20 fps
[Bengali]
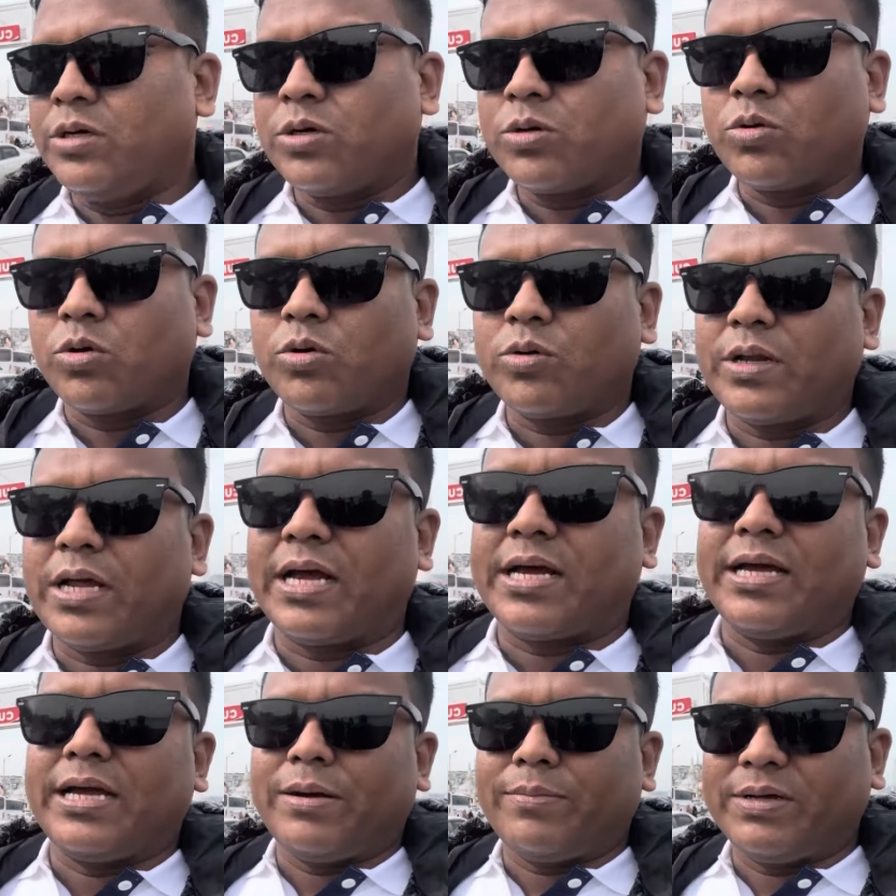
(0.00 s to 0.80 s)
কোনো
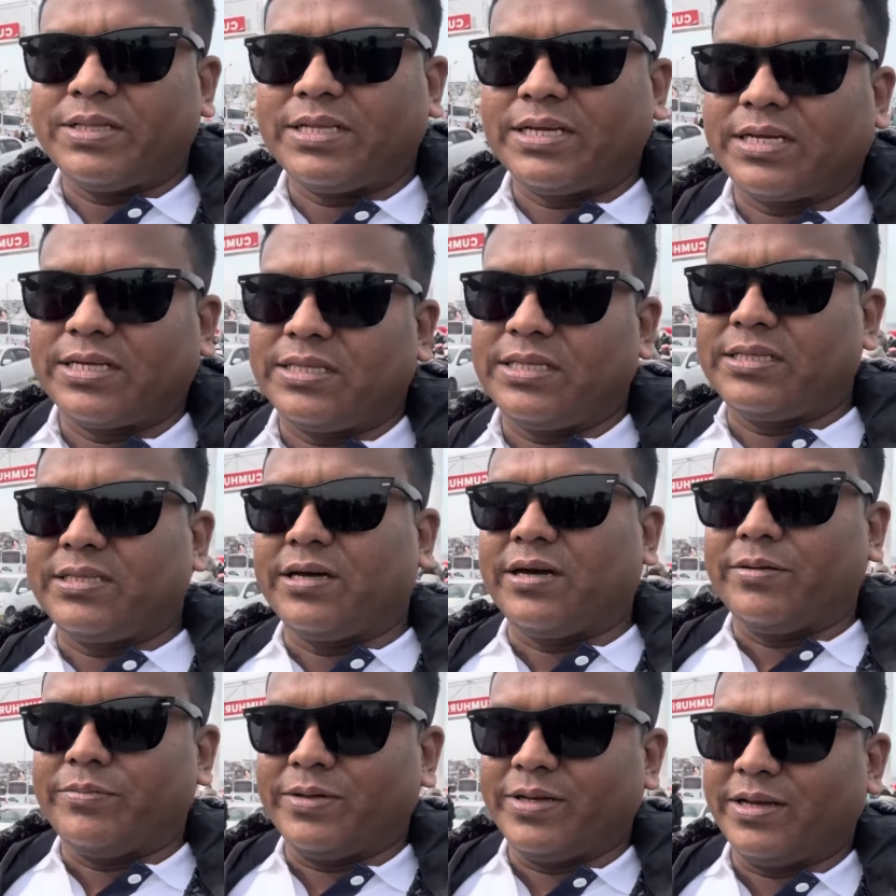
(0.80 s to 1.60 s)
টাকাই আমাদেরকে দিতে
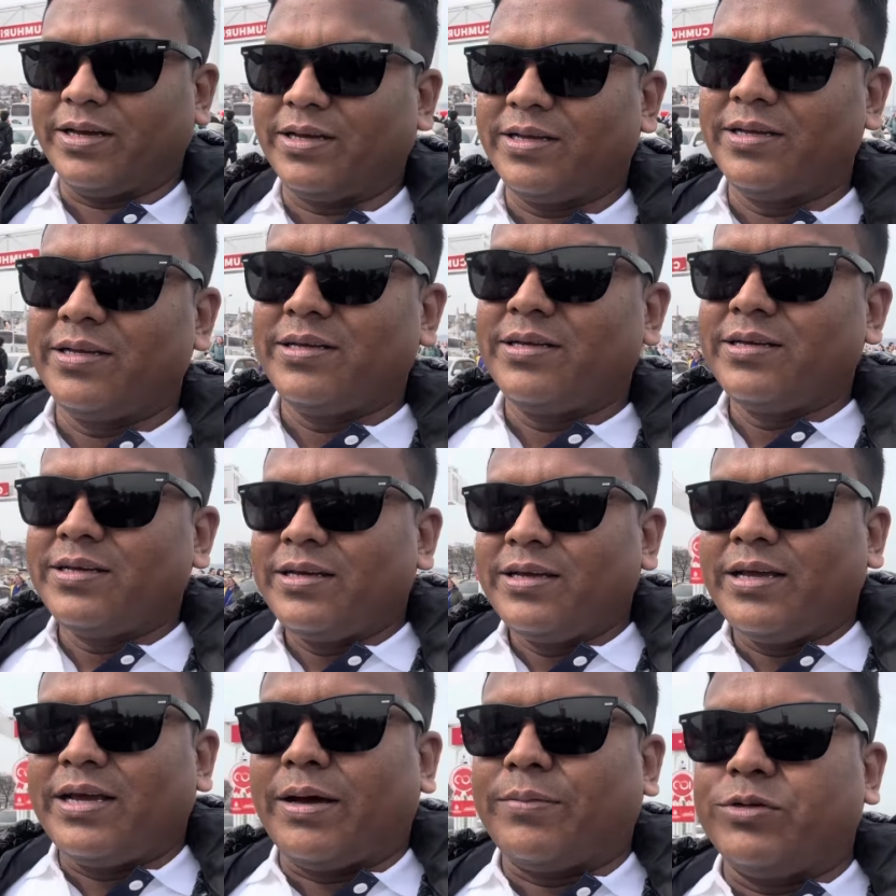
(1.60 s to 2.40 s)
হবে
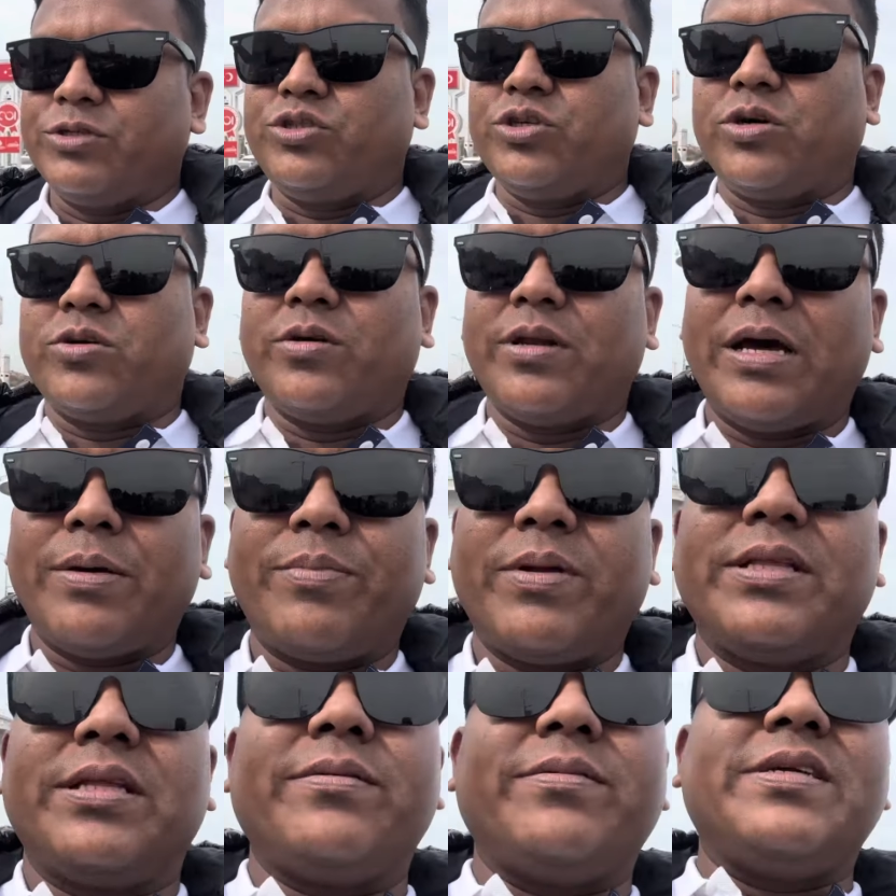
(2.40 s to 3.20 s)
এবং যখন
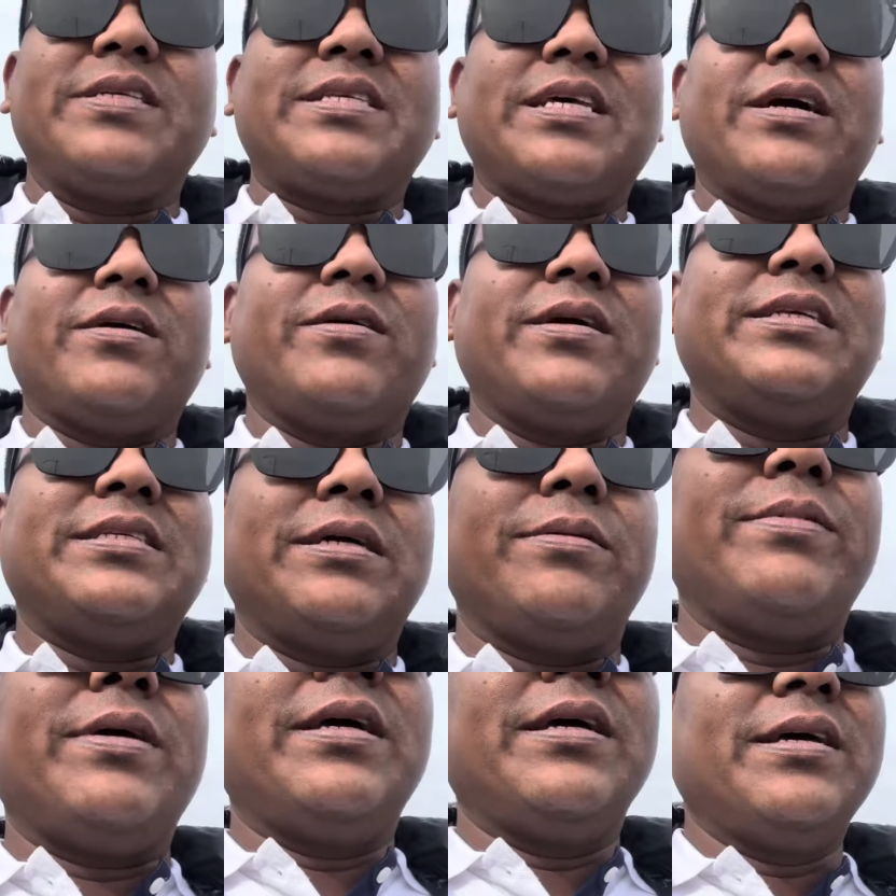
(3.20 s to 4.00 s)
আপনাদের ভিসা হয়ে
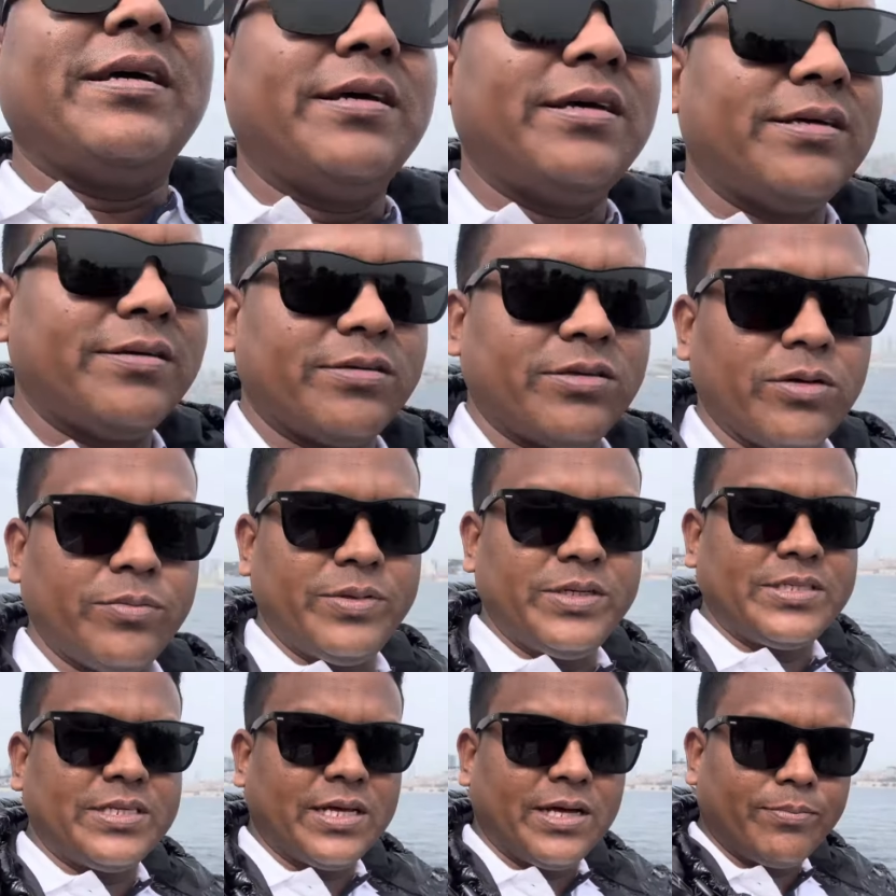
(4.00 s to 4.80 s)
যাবে তো
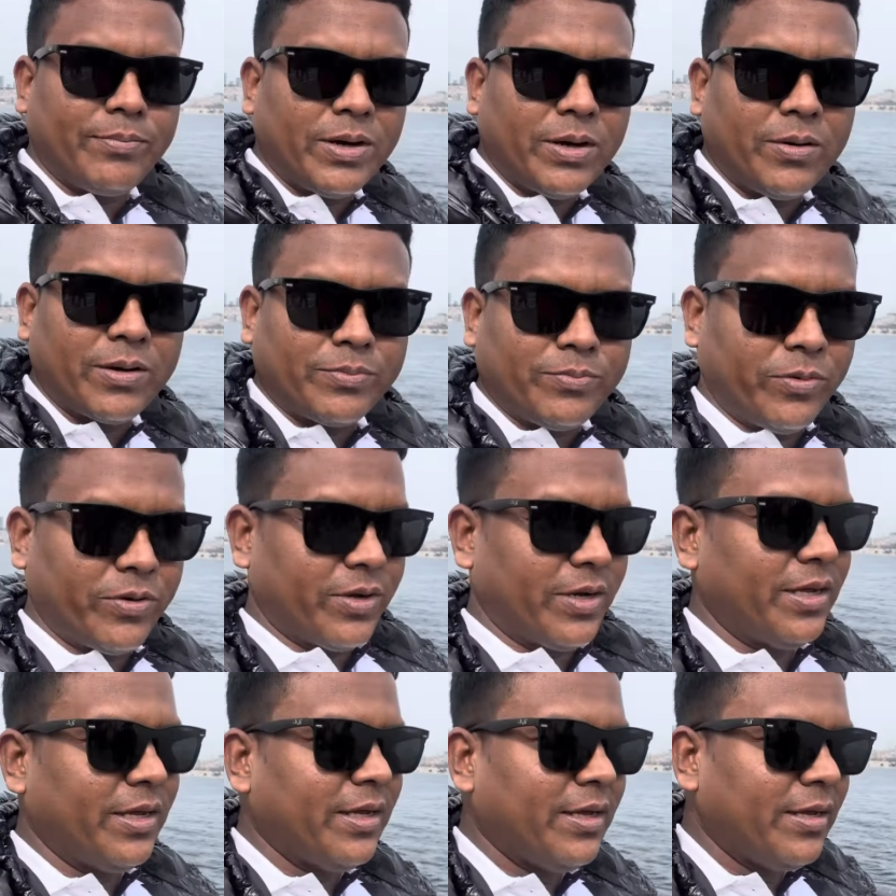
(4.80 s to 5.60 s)
ভিসা পাওয়ার
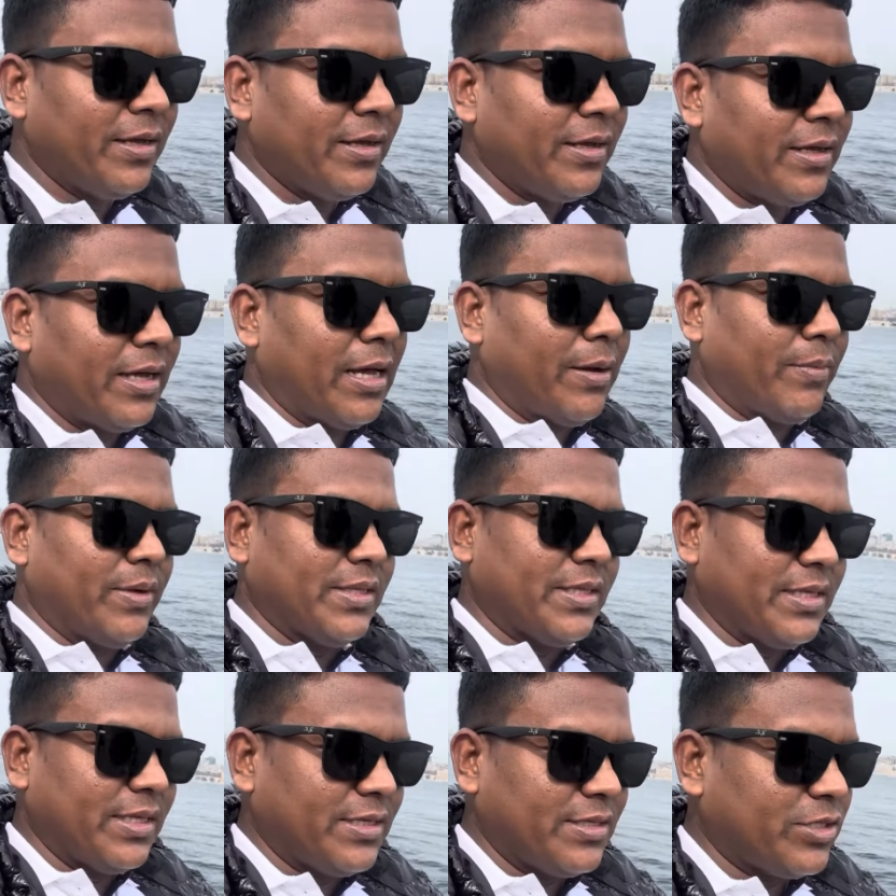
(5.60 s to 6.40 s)
পরে
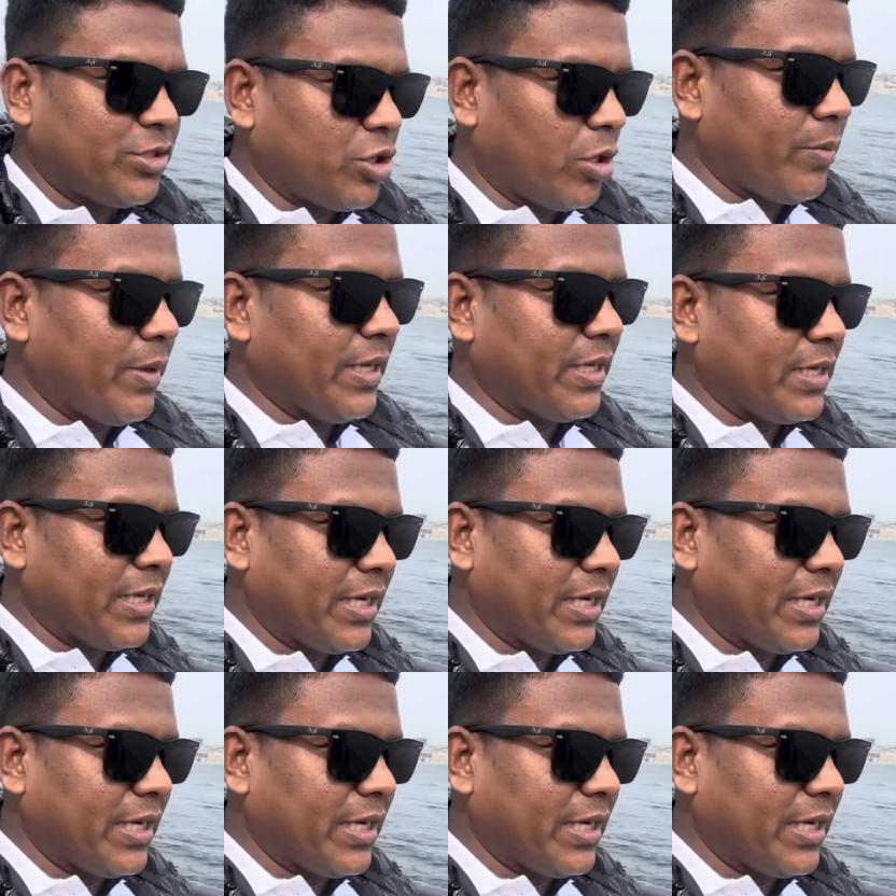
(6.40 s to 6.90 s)
আমাদের সবাইকে